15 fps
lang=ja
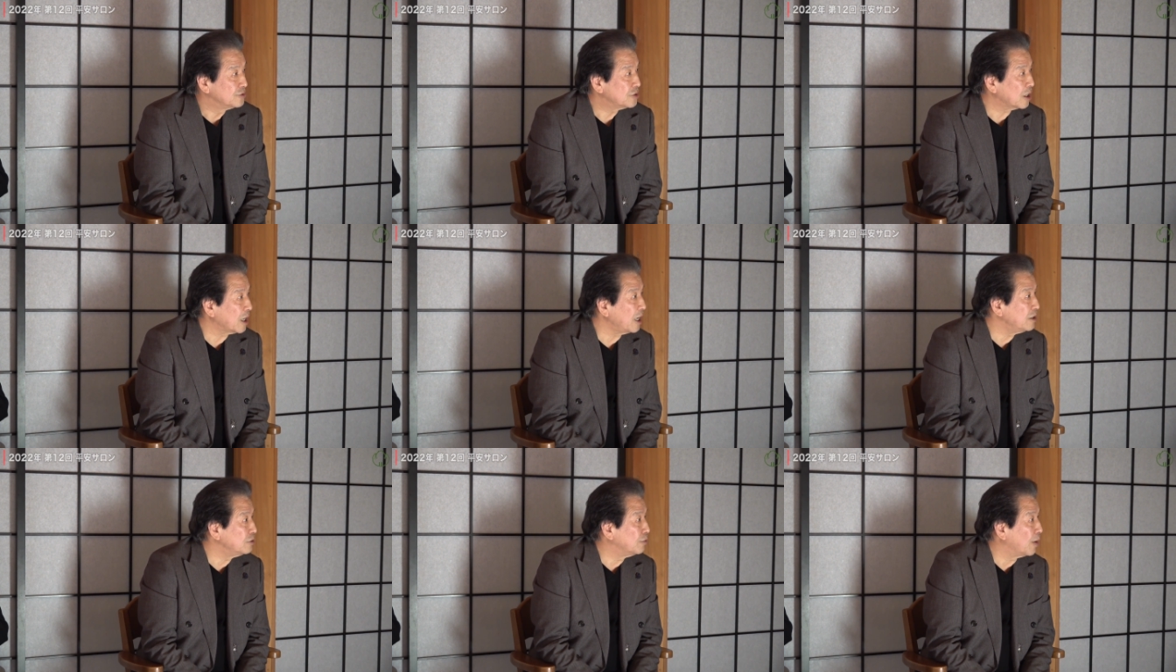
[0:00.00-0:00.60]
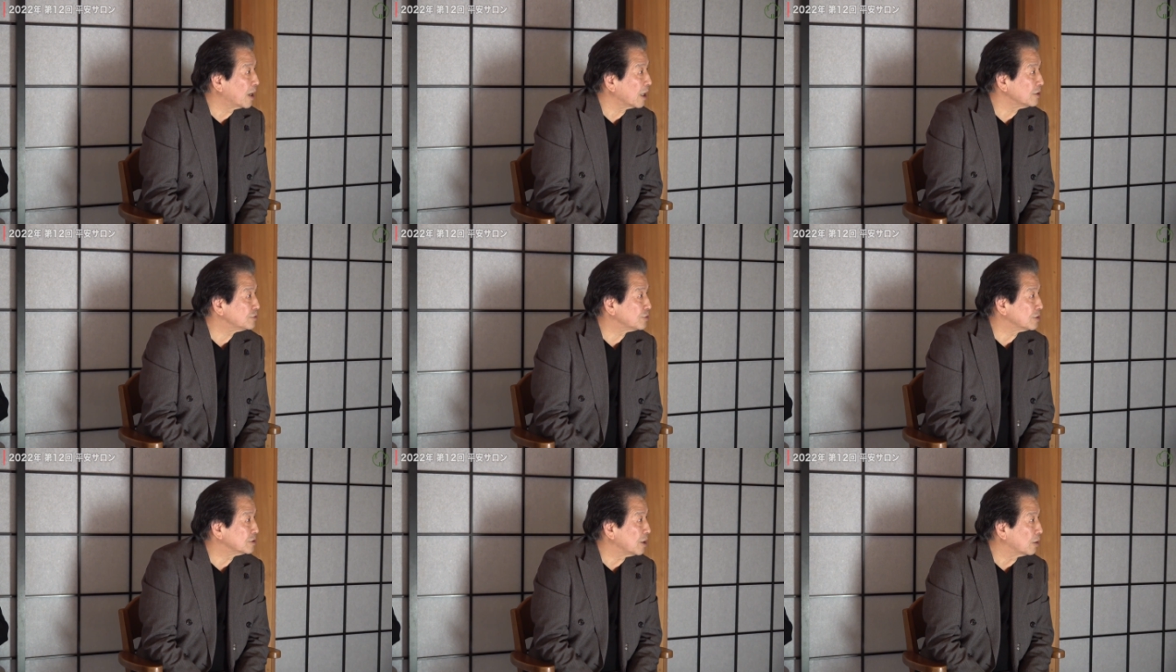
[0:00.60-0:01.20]
世界の若い
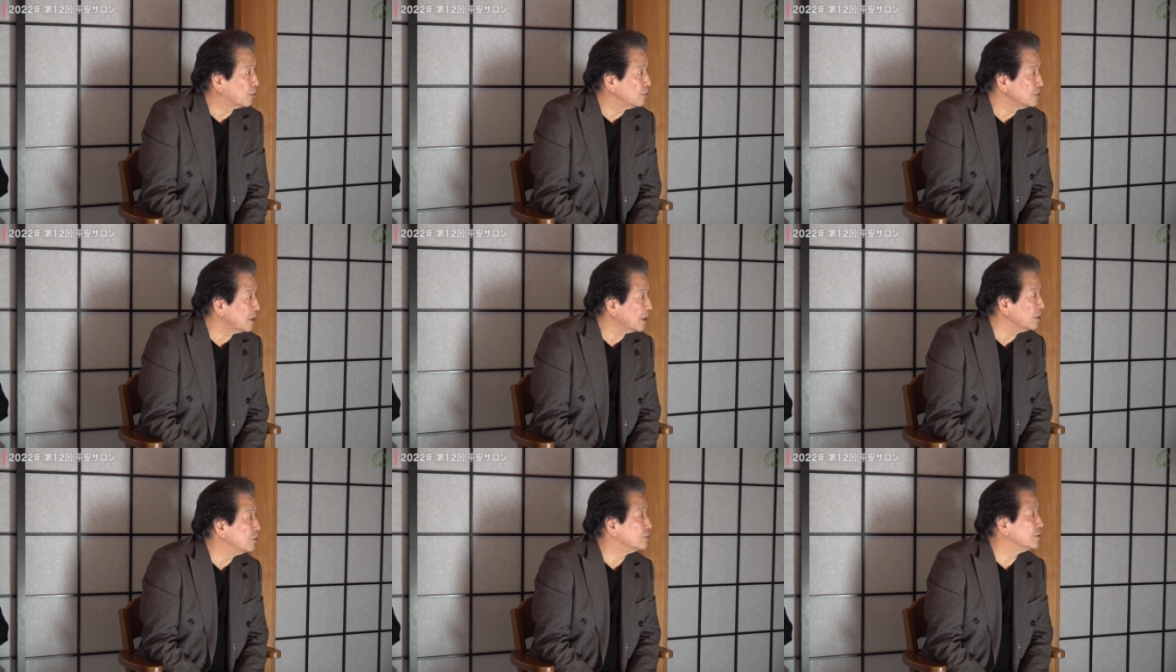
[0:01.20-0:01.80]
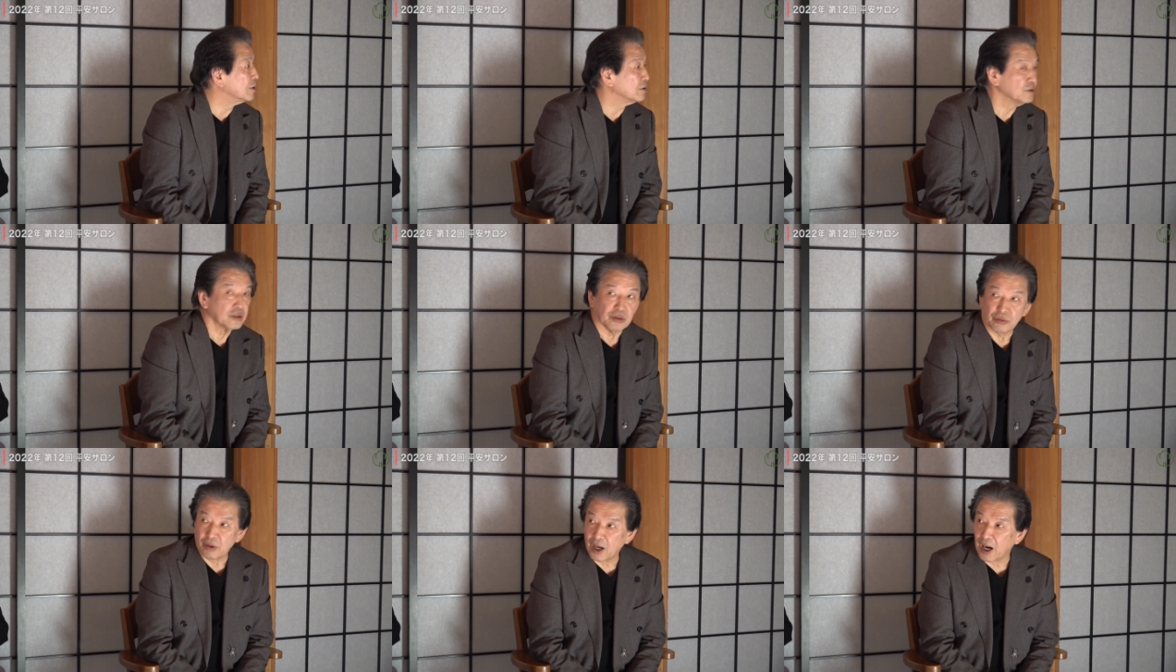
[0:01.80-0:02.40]
人たちがこんだけ読んでるっ
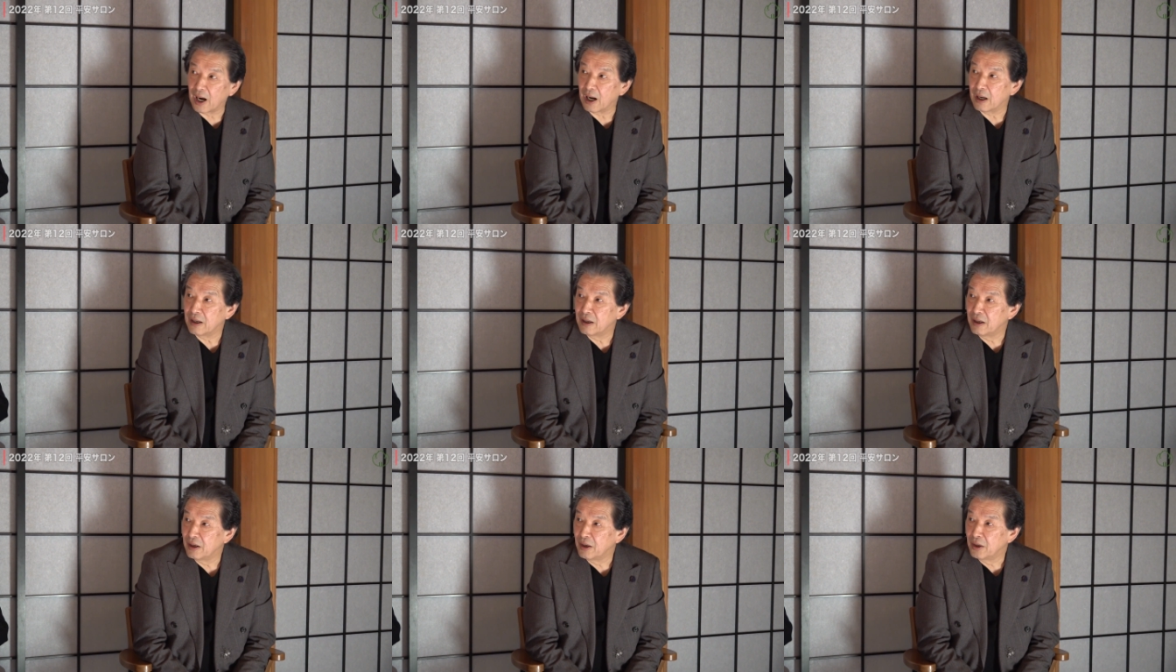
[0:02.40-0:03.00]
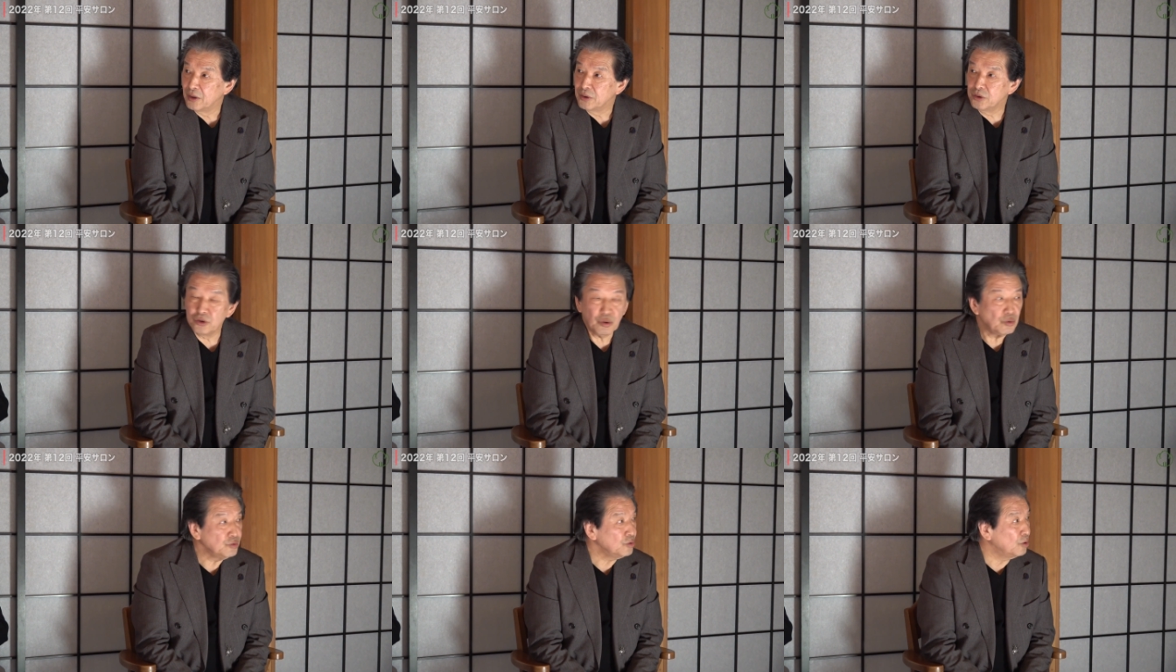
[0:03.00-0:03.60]
ていうのは
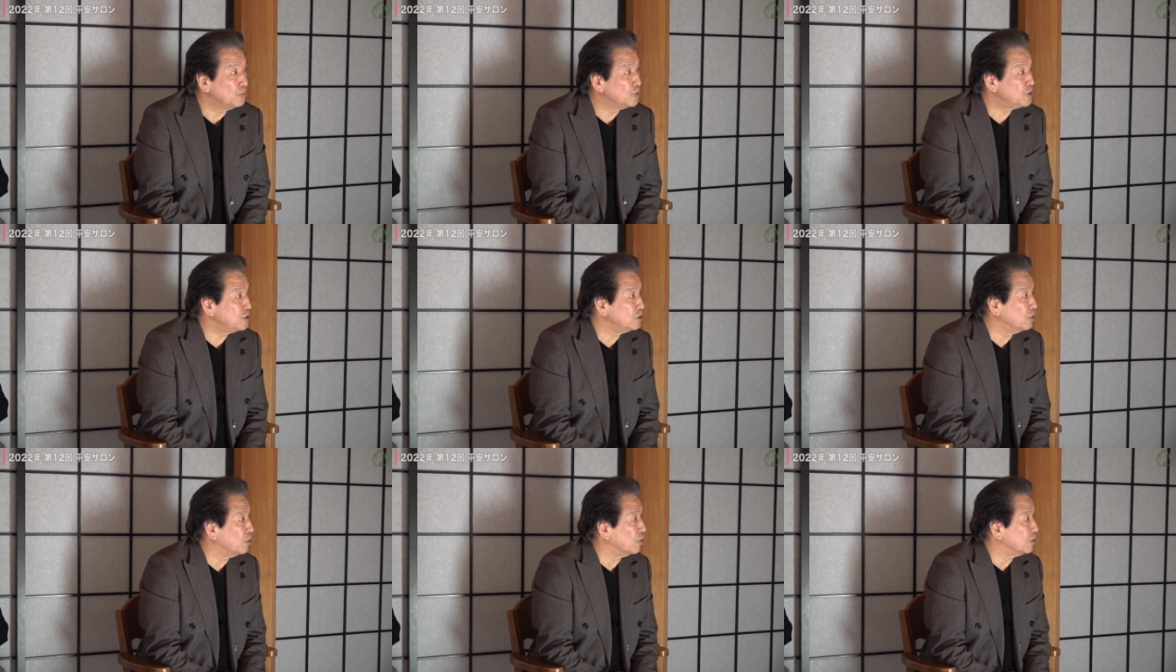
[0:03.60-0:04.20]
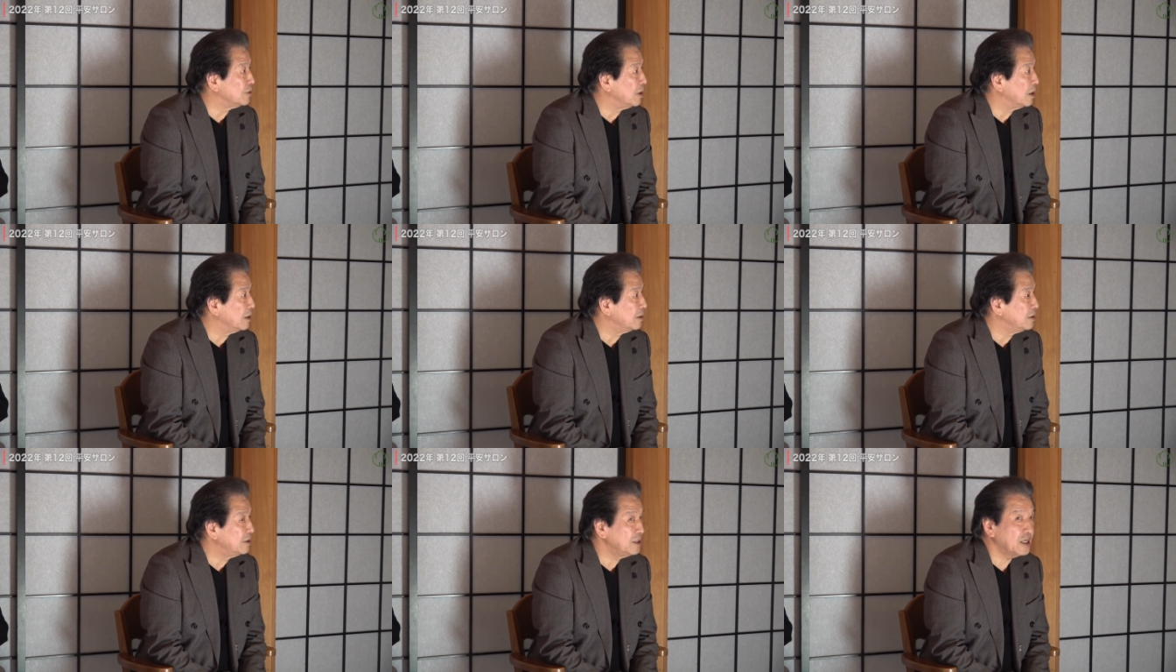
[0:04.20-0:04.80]
日本の武士道を
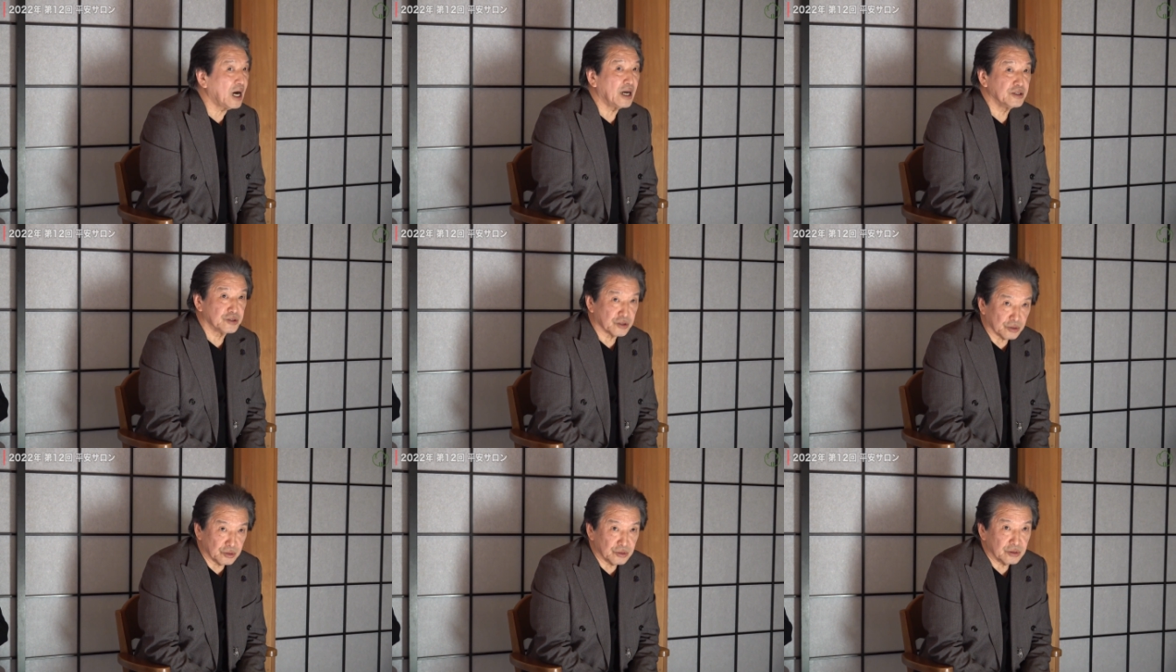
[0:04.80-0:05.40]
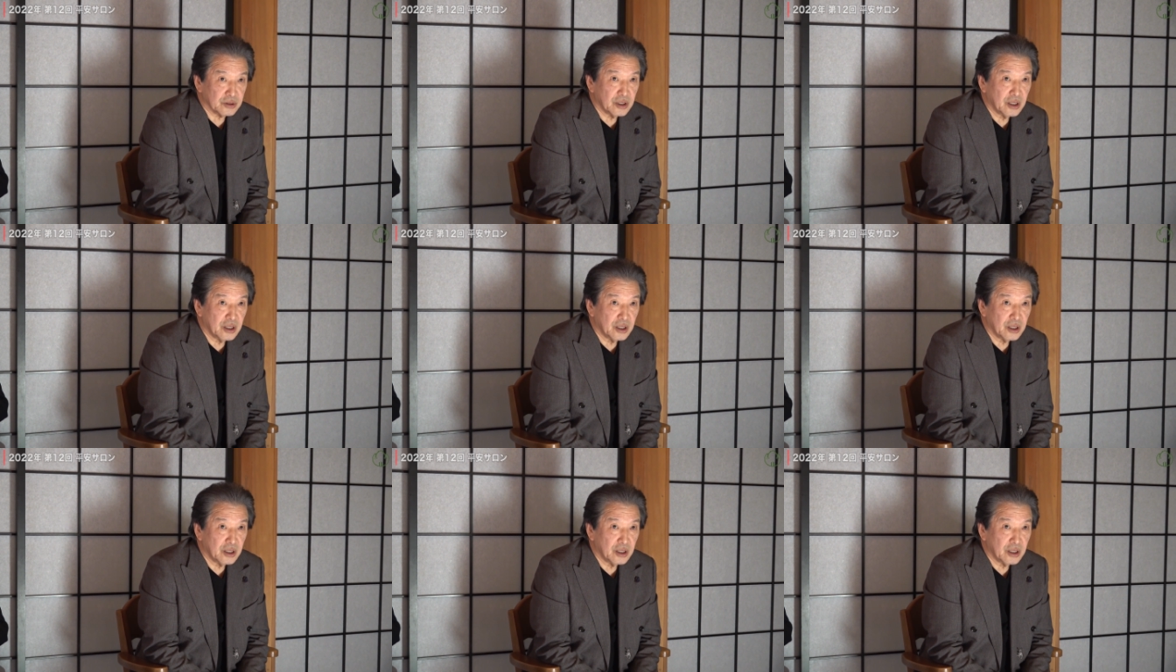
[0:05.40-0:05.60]
理解する